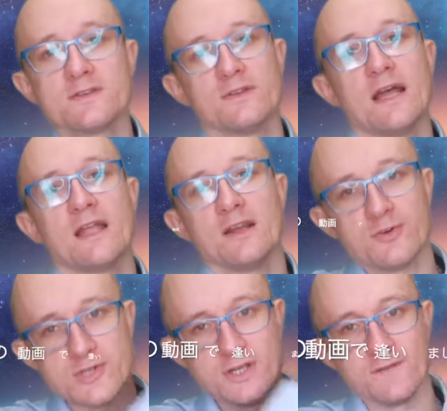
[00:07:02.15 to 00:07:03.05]
その間で
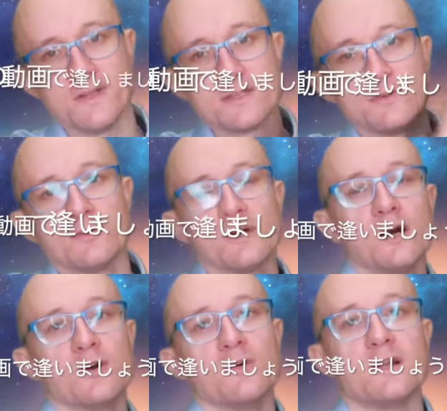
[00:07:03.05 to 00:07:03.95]
こちらの2つの動
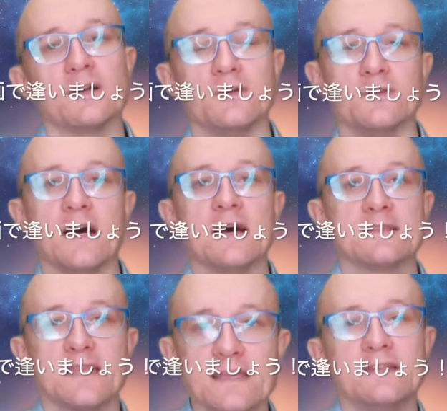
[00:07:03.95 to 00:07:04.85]
画をご覧くだ
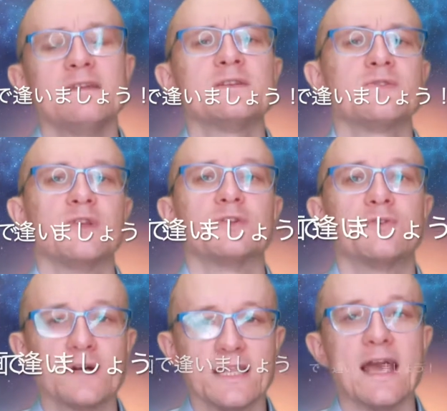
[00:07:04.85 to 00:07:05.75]
さい。では次の
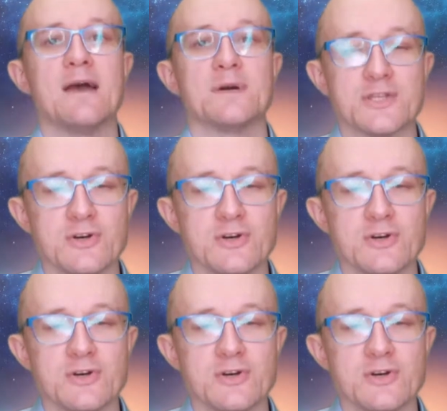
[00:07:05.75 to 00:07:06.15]
動画で会いま